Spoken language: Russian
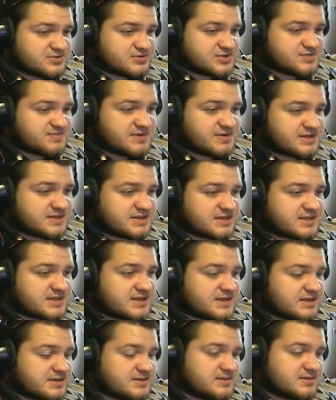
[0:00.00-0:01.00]
но спереди
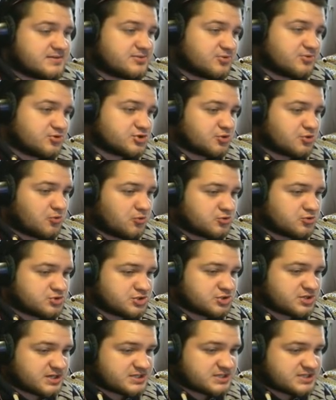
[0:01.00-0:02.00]
она тоже
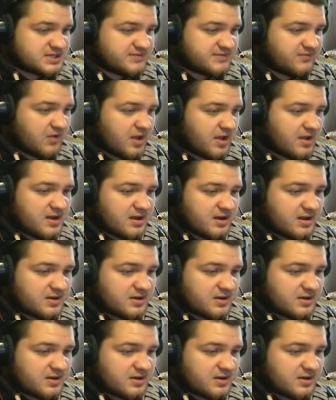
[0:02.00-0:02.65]
очень красивая.